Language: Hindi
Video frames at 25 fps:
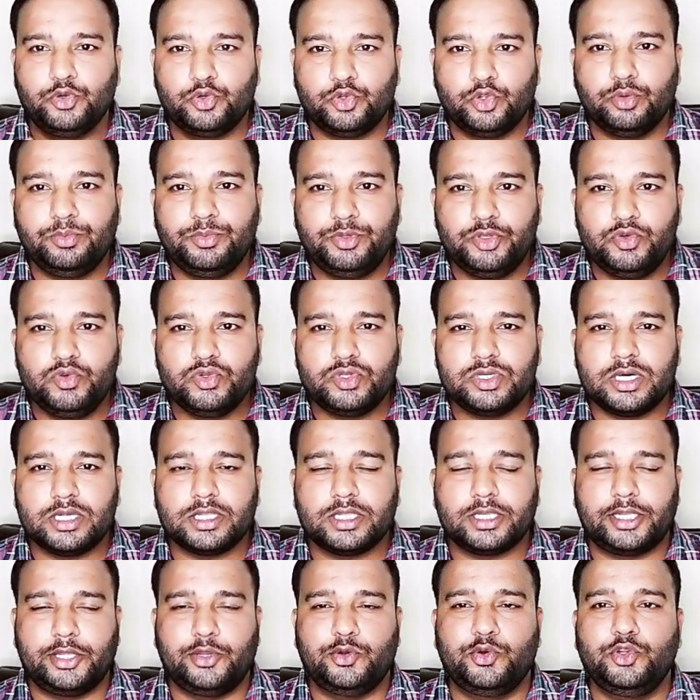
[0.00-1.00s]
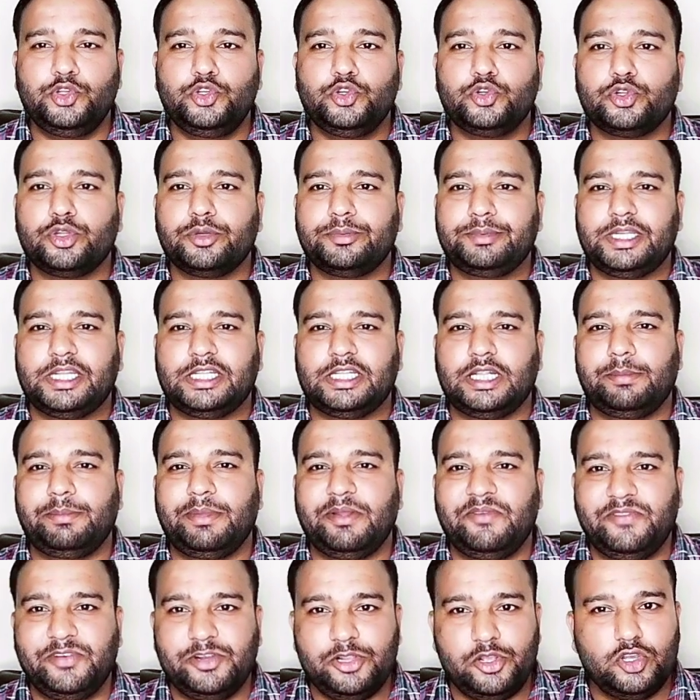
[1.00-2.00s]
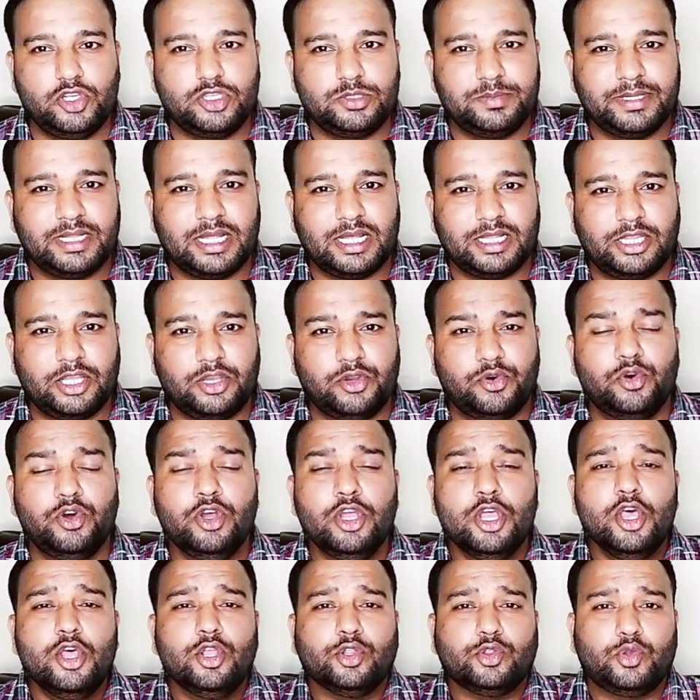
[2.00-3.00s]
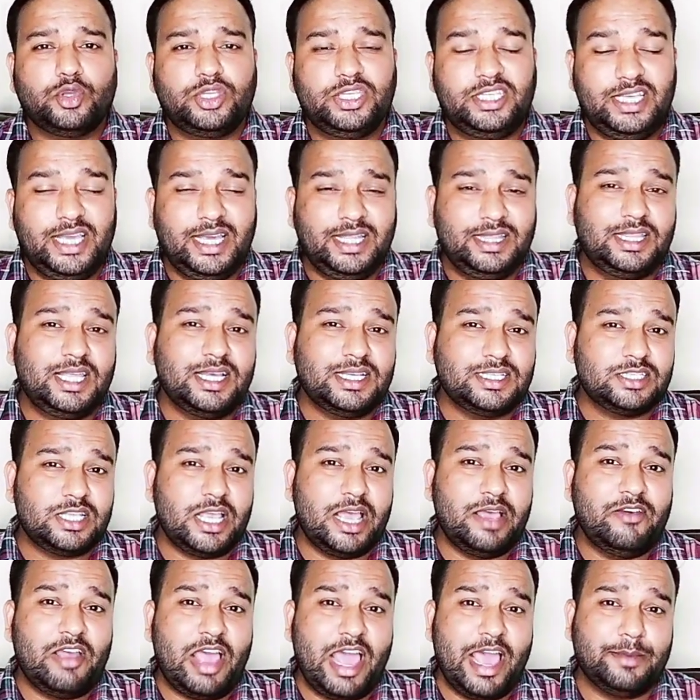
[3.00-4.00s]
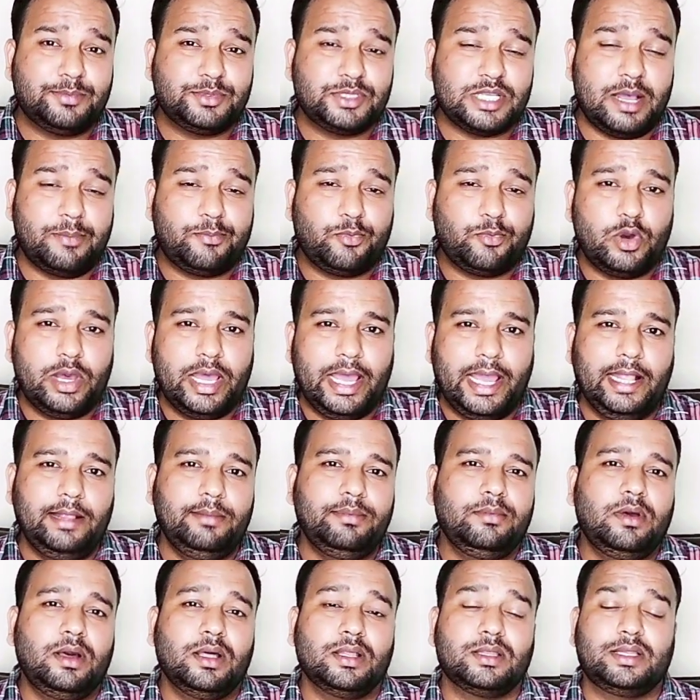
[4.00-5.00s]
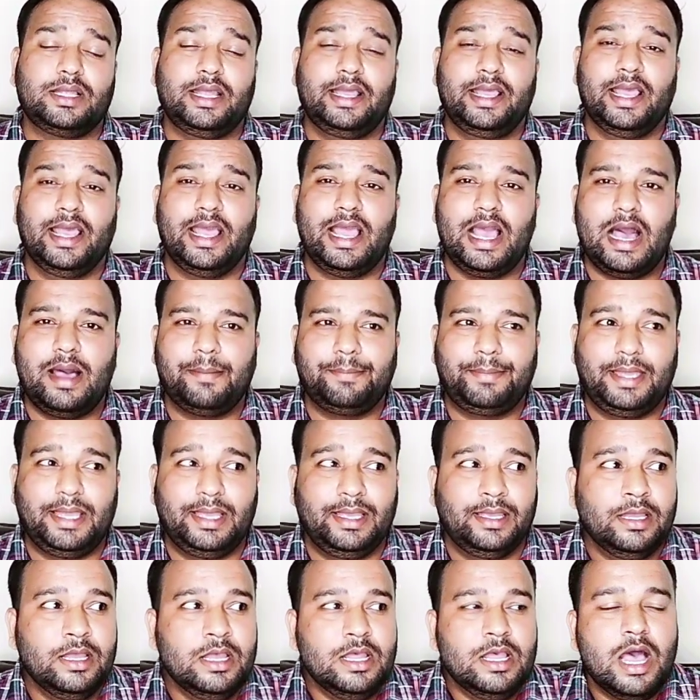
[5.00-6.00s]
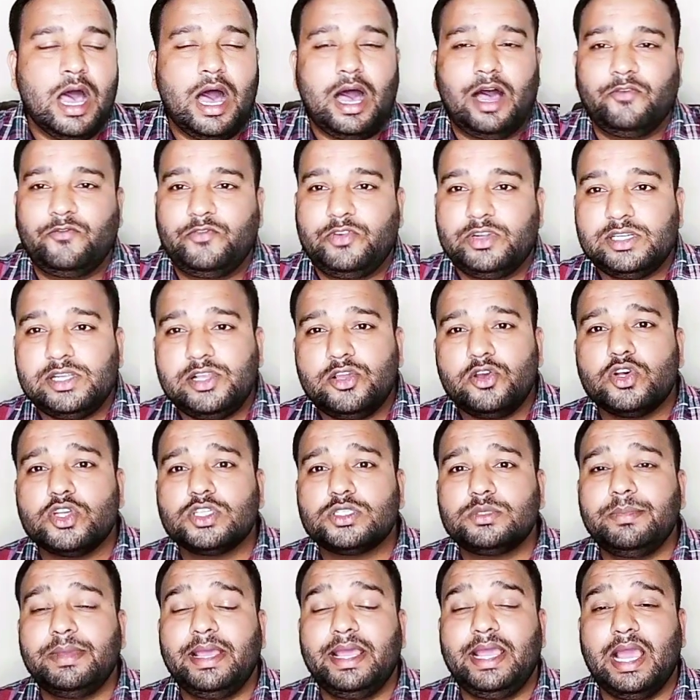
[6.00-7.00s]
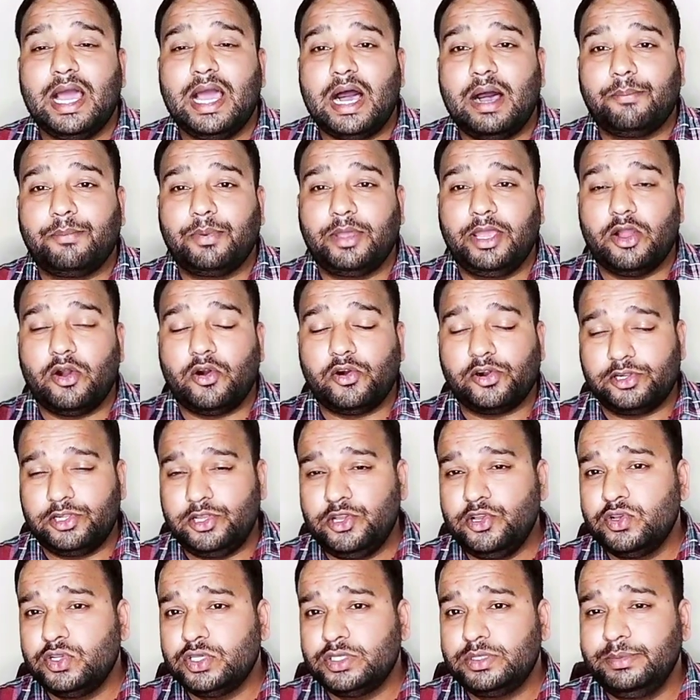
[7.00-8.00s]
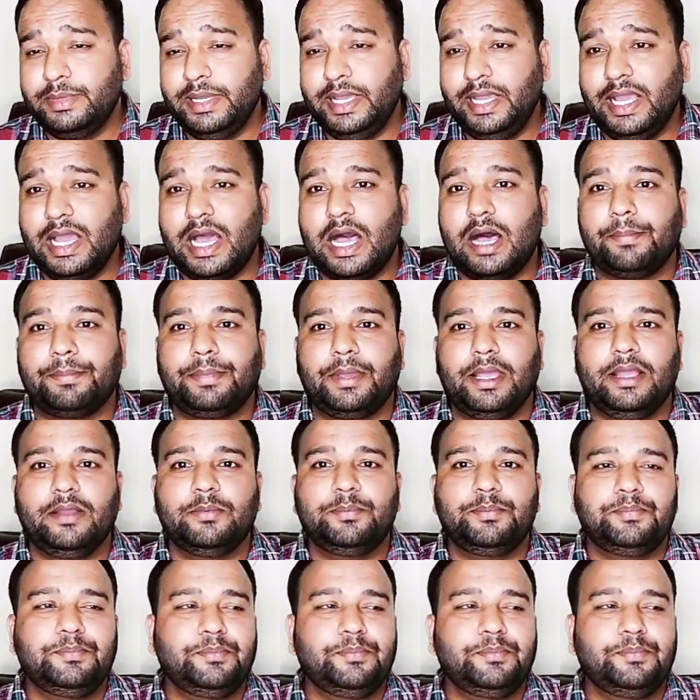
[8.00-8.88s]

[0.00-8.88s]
यूट्यूब यूज़ करते हो यूट्यूब चैनल पे वीडियोस बनाते हो तो ये 10 ऐप्स आपको हेल्प करते हैं आपके वीडियोस में आपके ऑडियोज़ में आपके